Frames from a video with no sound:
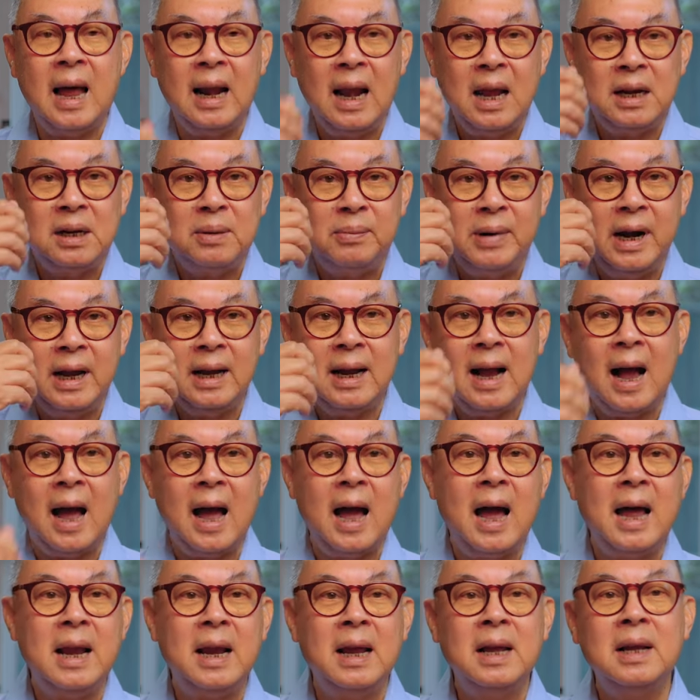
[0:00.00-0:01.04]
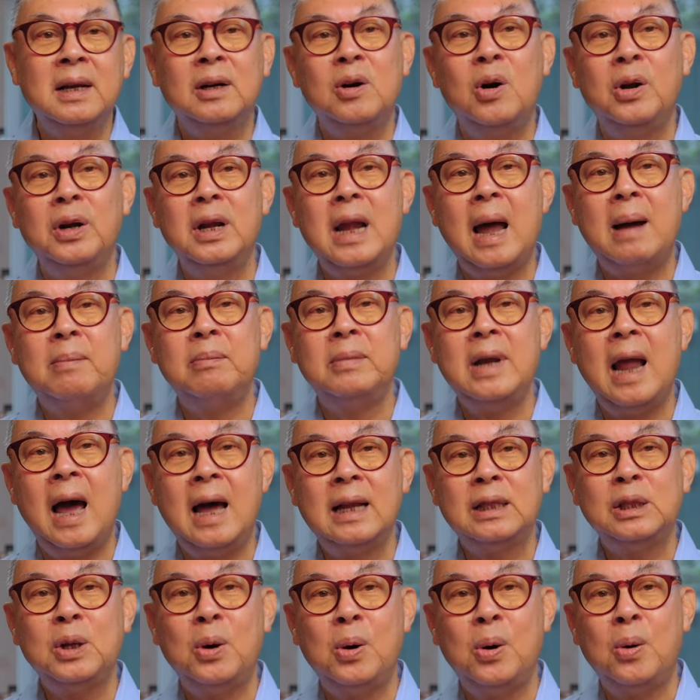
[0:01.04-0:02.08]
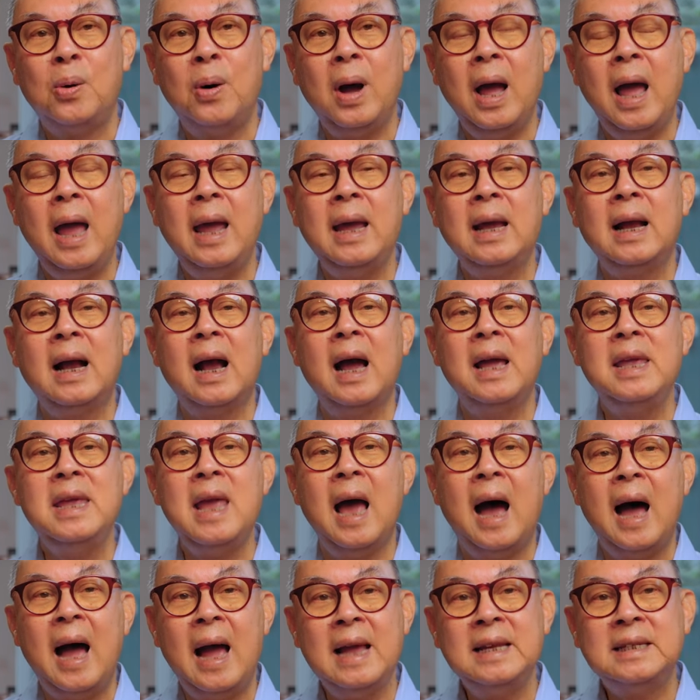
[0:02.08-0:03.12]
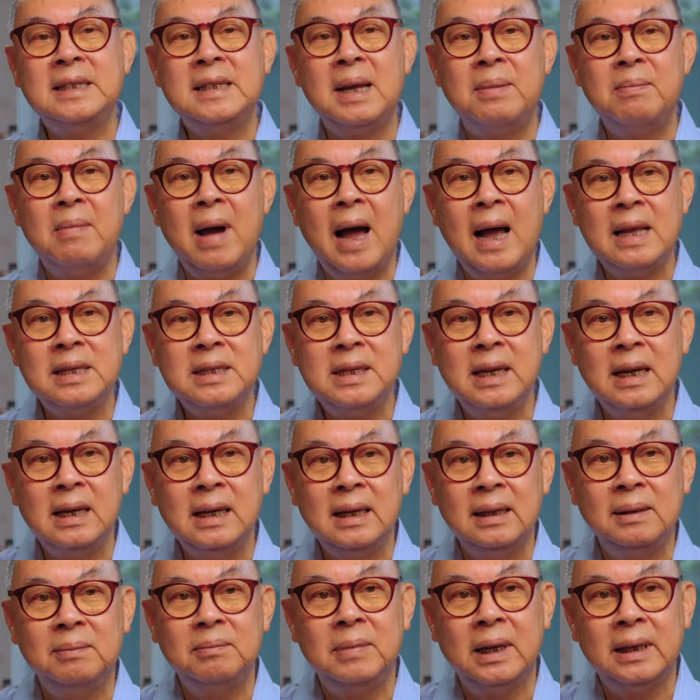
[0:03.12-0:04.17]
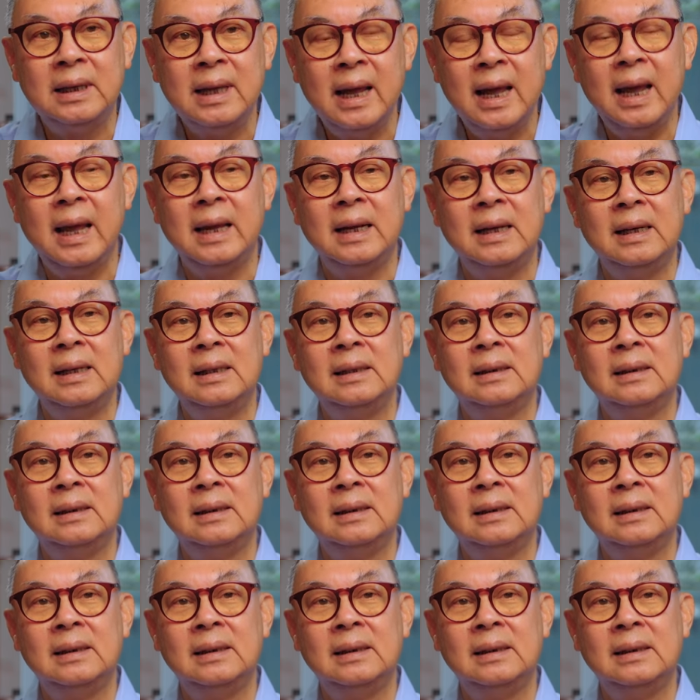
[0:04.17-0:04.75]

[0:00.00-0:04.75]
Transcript: หรัฐอเมริกาก็นำนาโต้ให้ขยายสมาชิกประเทศ